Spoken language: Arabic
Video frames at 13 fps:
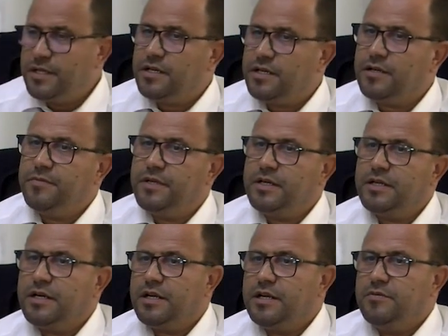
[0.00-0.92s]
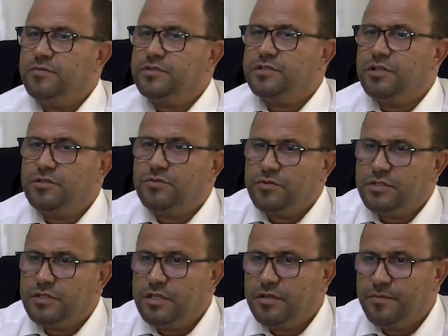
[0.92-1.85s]
الله الرحمن الرحيم والصلاة
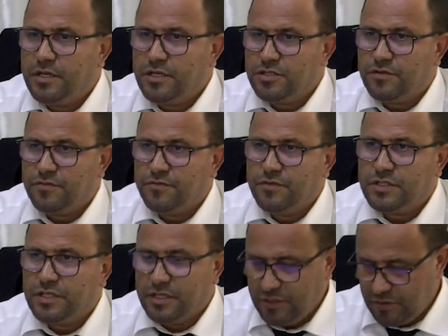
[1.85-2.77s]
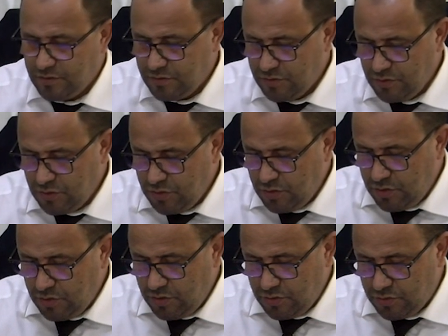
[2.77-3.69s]
والسلام على أشرف المرسلين
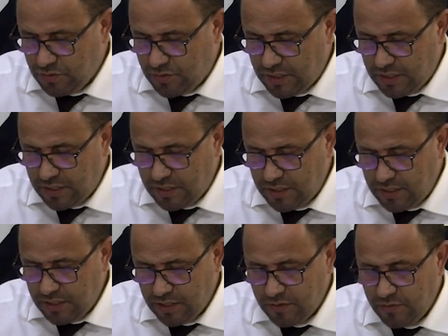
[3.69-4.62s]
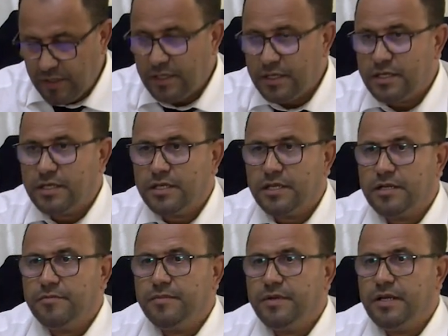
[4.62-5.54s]
شكرا للإخوان
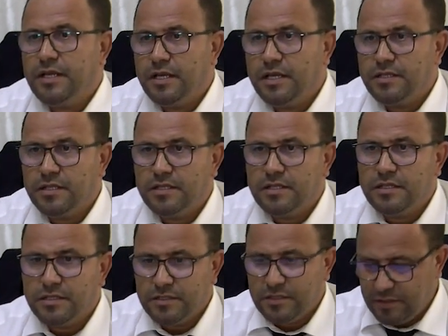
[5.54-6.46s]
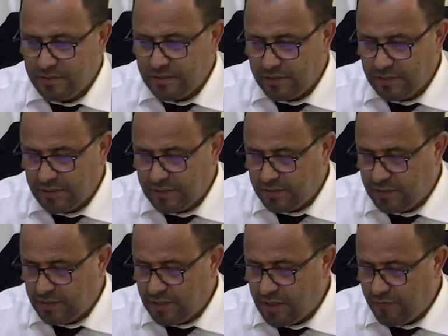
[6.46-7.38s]
الكرام على هذا
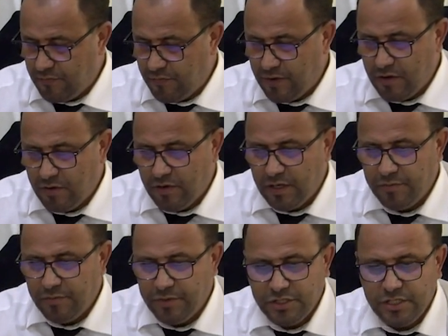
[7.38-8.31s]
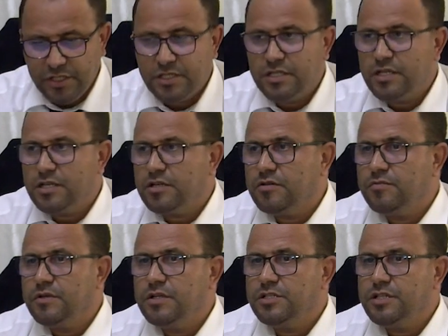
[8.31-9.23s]
الاستضافة وعلى المجيء ديالكم
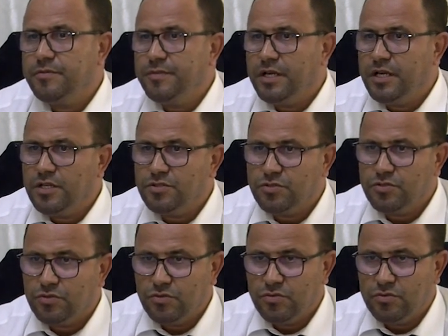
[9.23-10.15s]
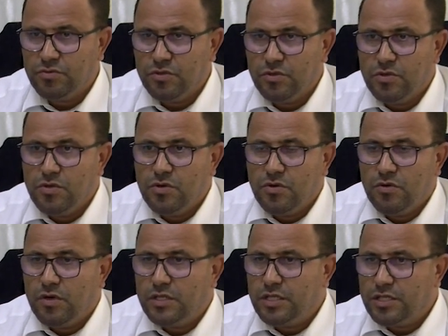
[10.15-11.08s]
لجماعة السود
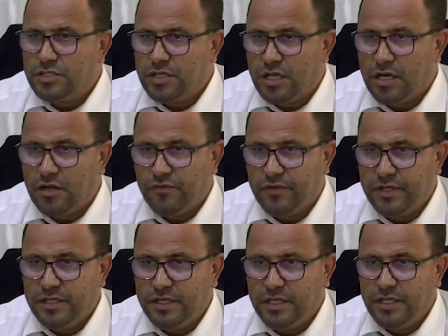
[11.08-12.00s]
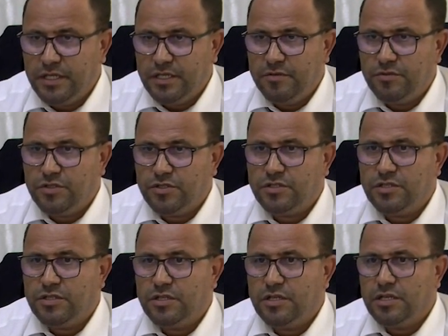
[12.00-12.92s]
وهذا شرف لينا يعني باش
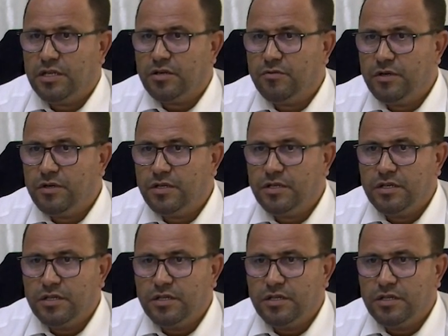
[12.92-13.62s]
الإخوان